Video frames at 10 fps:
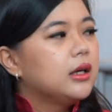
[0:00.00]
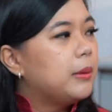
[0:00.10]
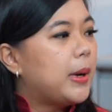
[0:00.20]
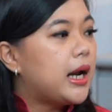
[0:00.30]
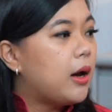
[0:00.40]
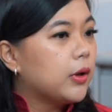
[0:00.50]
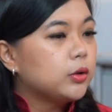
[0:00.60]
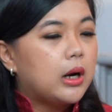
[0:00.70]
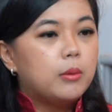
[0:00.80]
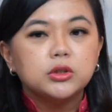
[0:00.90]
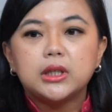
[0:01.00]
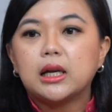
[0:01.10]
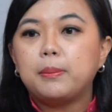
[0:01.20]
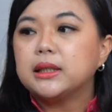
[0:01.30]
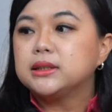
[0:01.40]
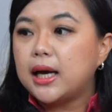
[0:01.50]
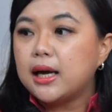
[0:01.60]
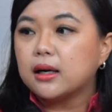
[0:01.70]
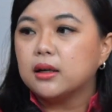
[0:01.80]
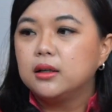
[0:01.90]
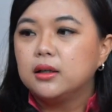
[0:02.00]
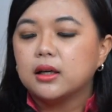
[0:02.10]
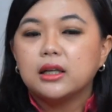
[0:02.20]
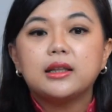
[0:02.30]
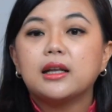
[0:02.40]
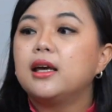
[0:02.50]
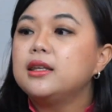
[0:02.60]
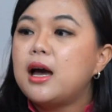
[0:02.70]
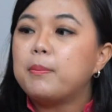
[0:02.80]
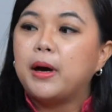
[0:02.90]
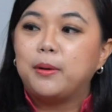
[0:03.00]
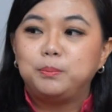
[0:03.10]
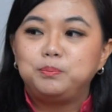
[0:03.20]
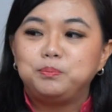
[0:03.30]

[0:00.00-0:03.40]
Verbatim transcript: Gimana waktu kamu cari pacar? Kriterianya apa?